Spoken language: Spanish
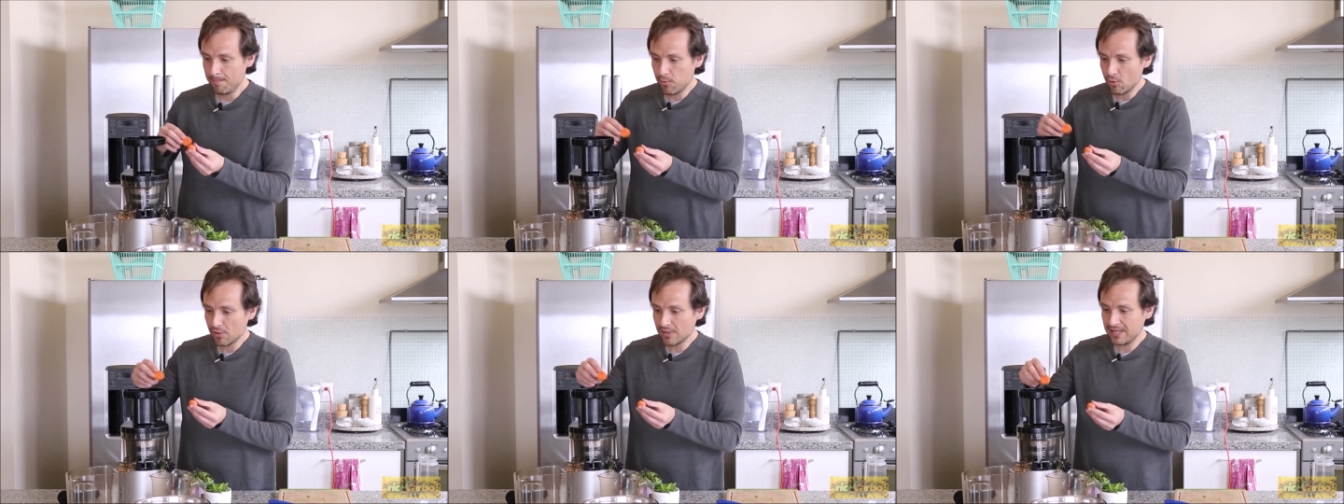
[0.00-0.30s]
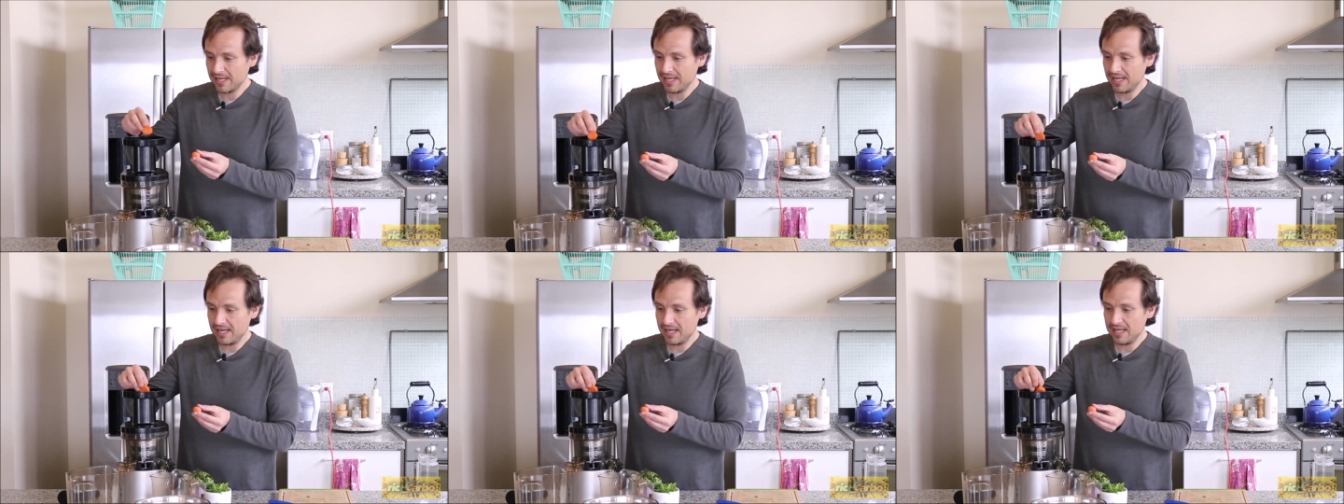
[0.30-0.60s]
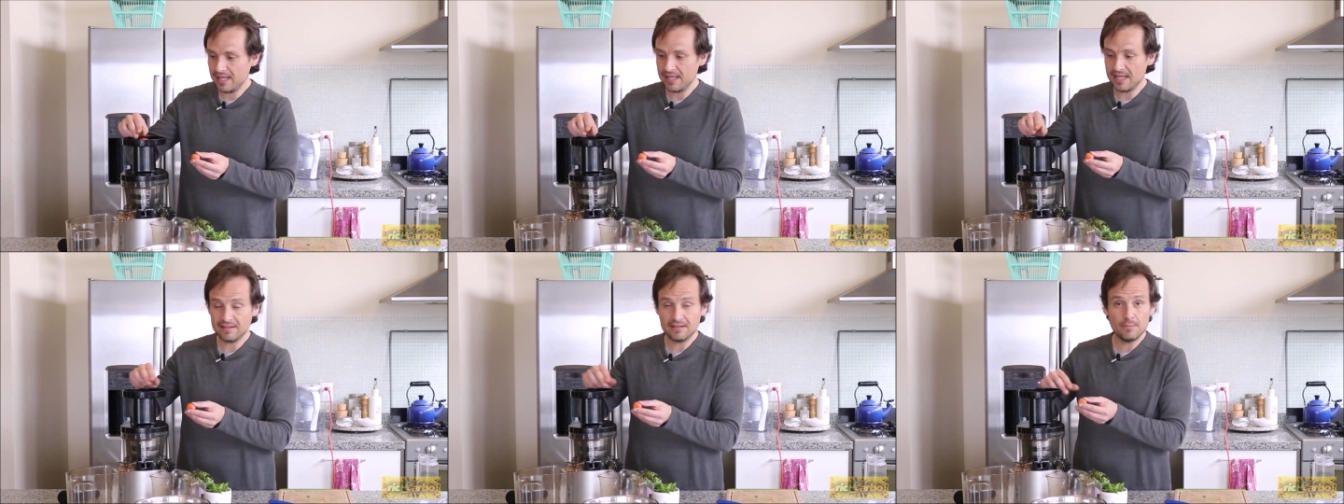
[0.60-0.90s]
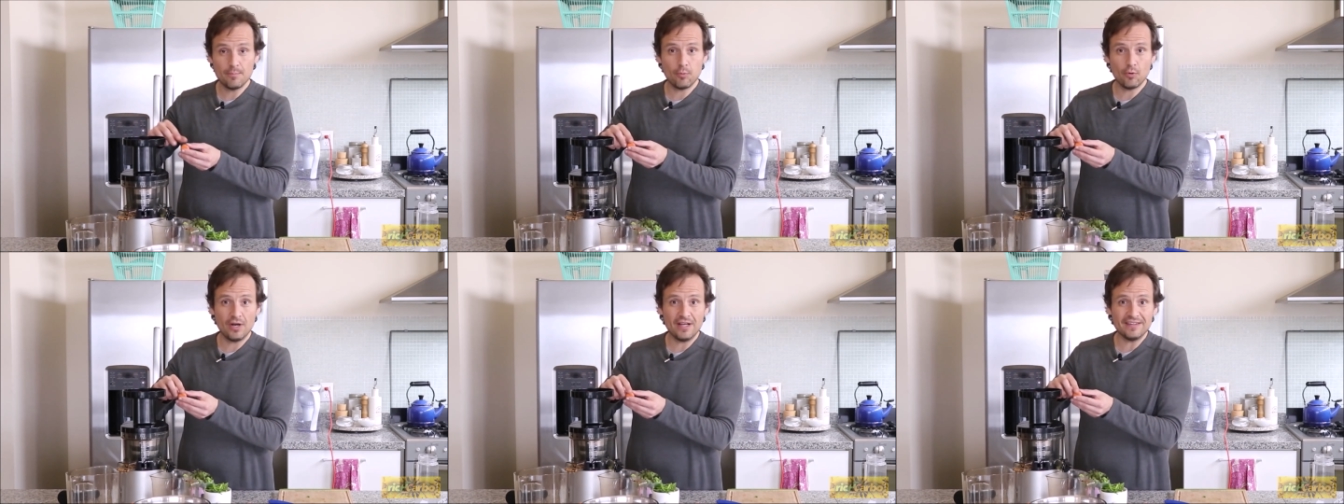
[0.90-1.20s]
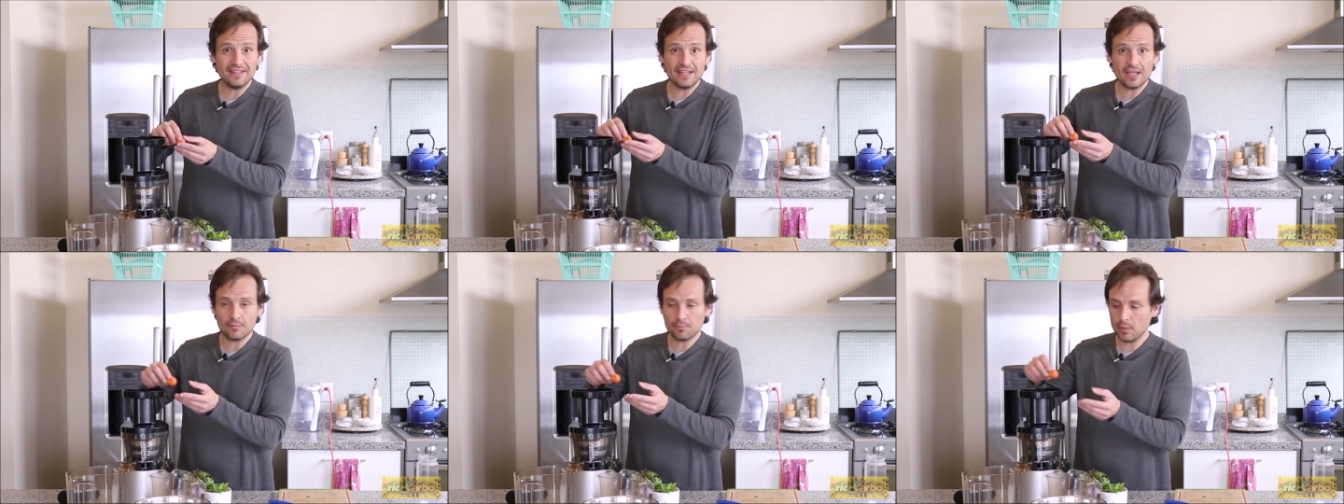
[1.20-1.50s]
porque las
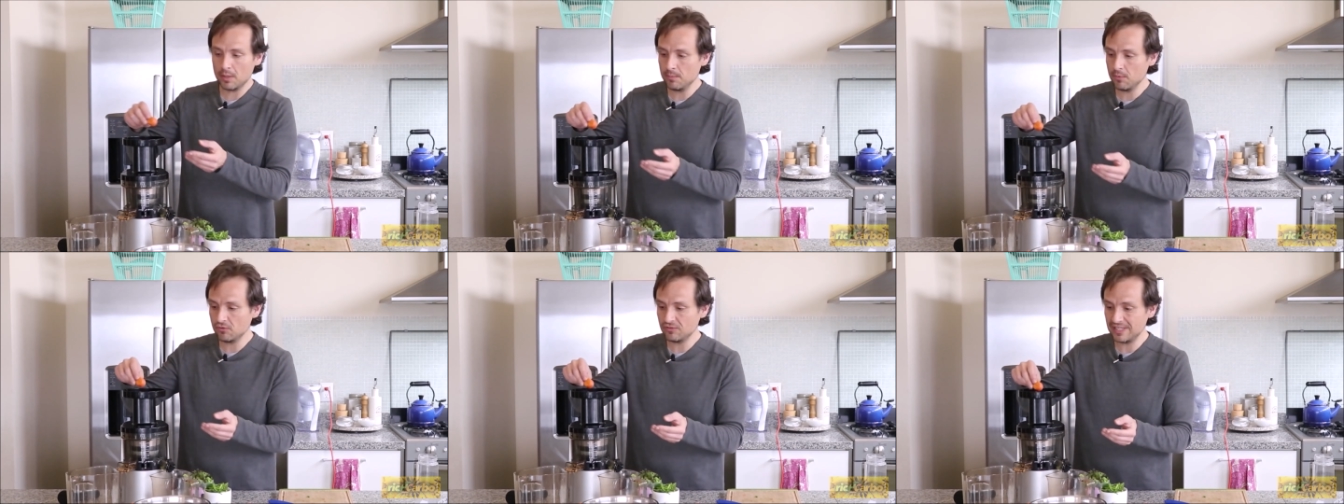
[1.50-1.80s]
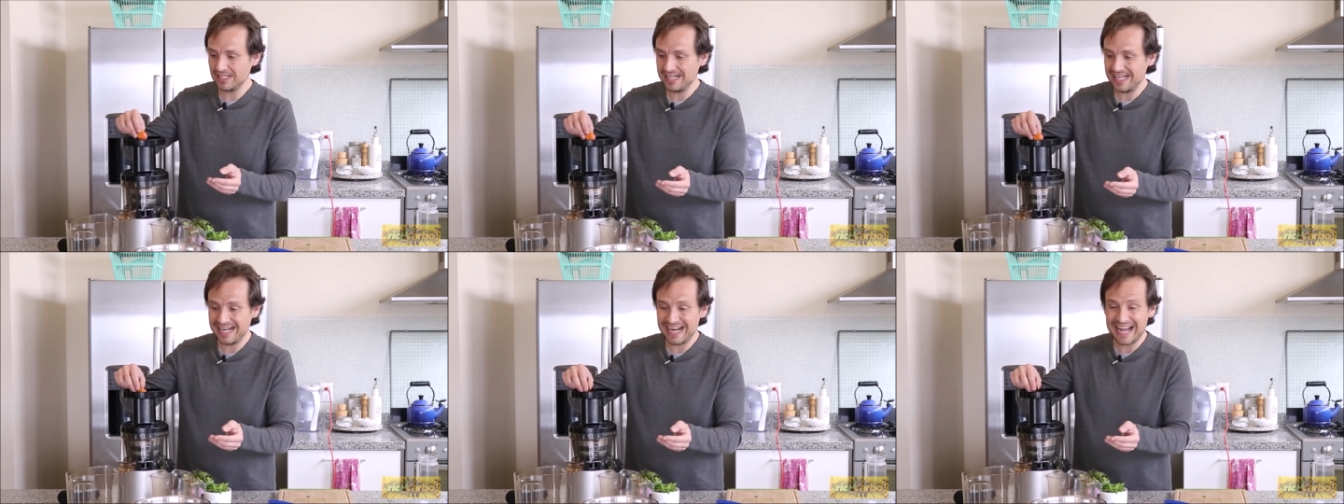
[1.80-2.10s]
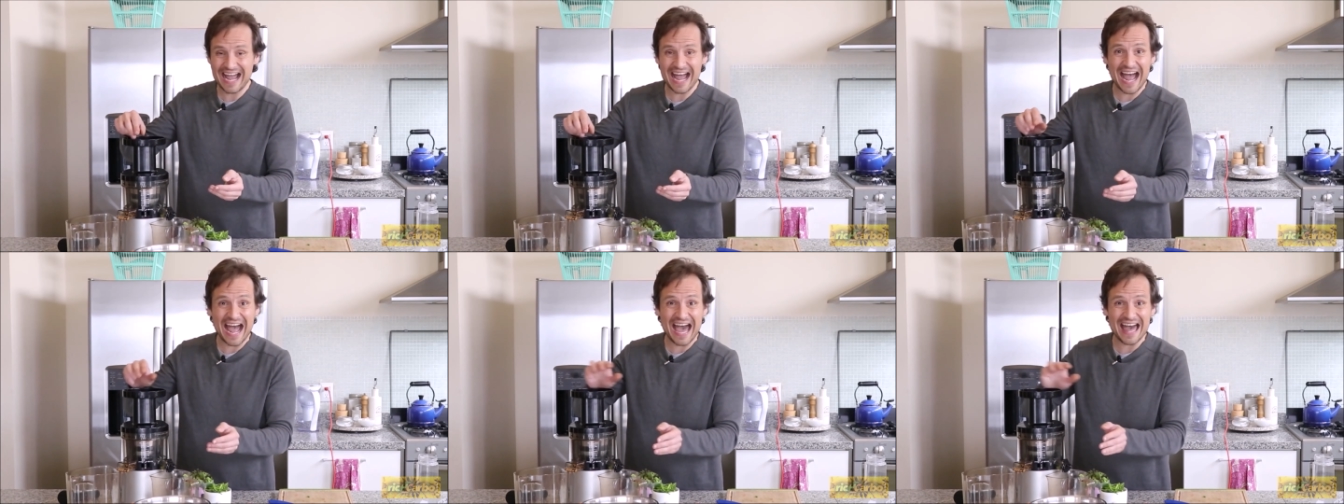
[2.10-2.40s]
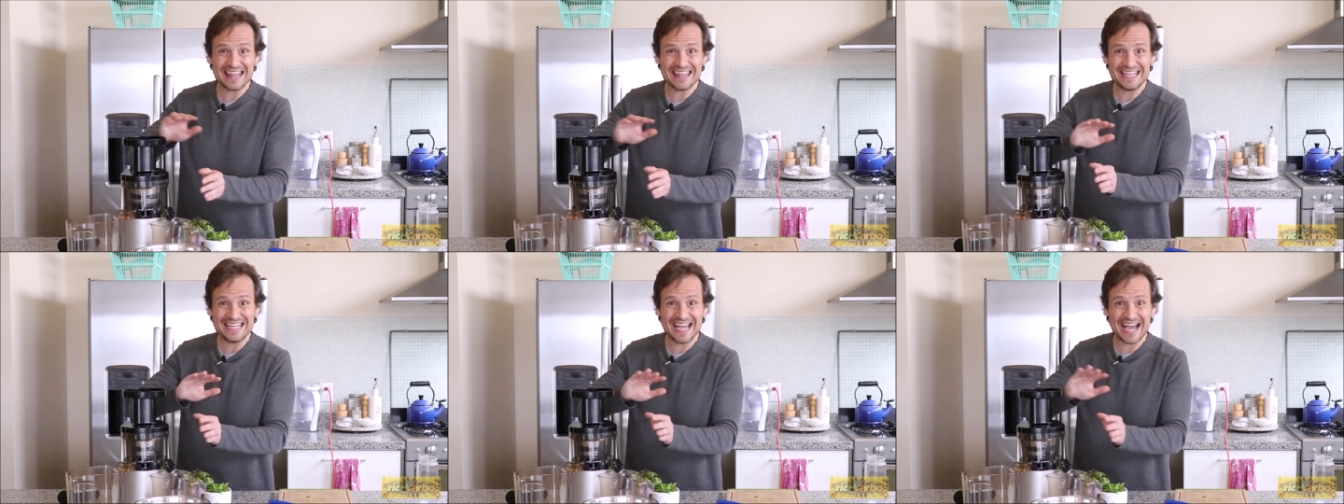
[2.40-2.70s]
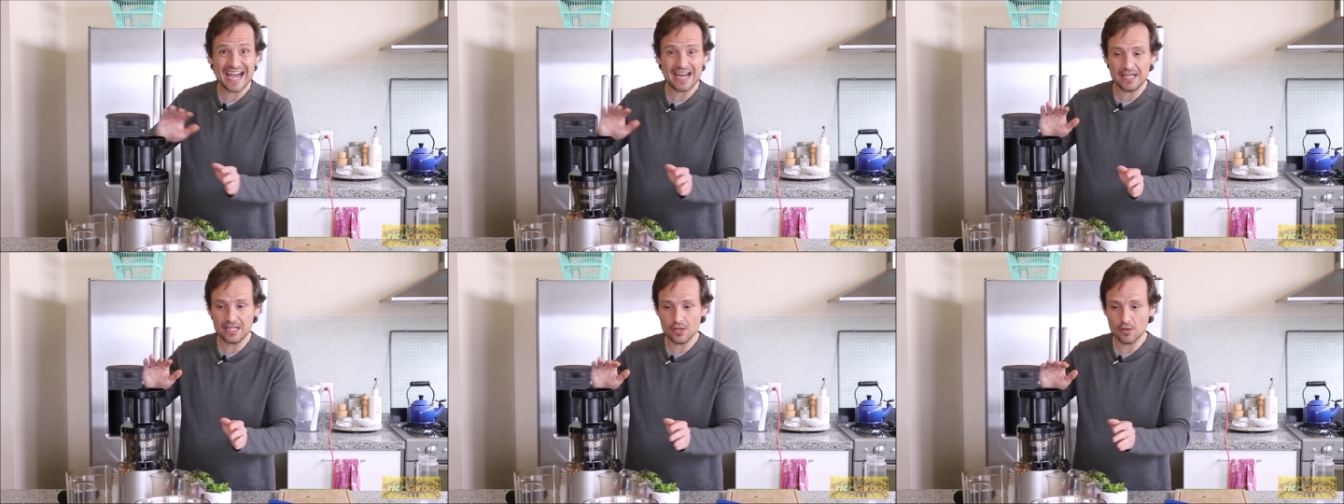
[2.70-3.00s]
impurezas las podemos tener a
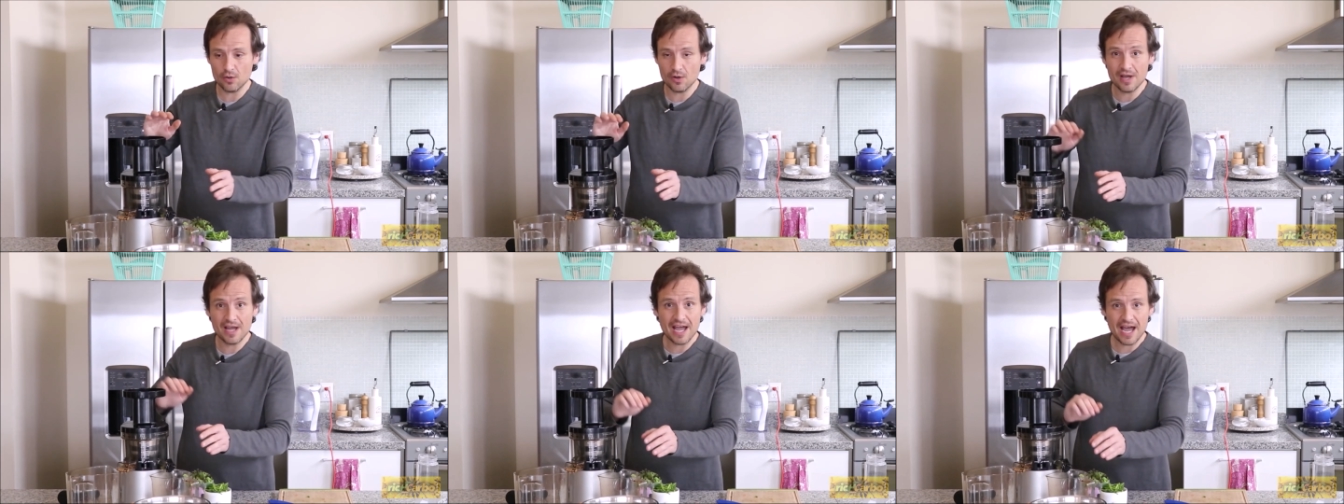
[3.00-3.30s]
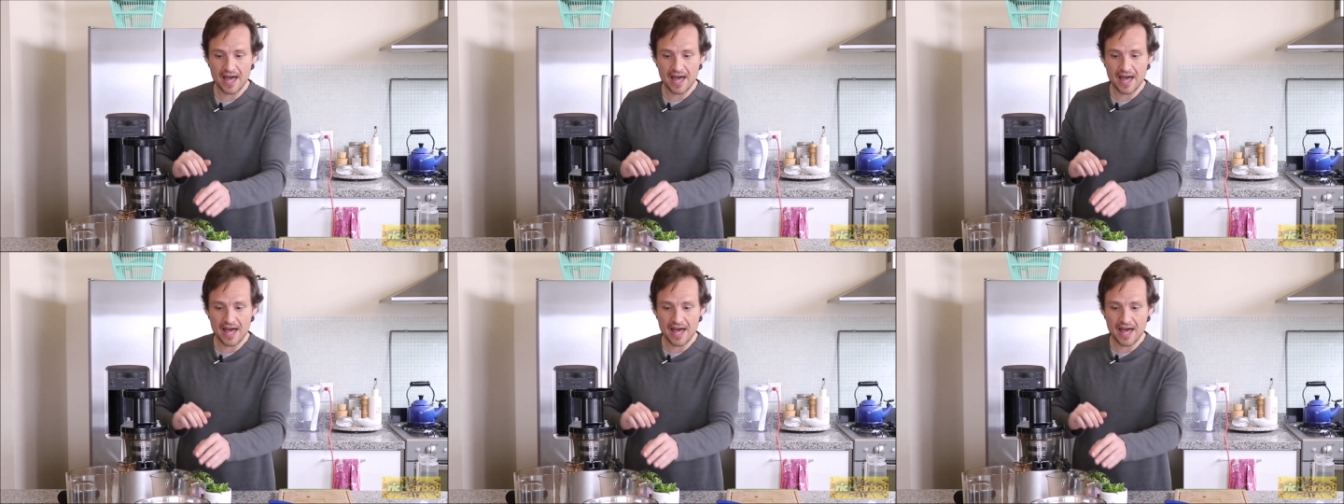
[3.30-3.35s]
diario.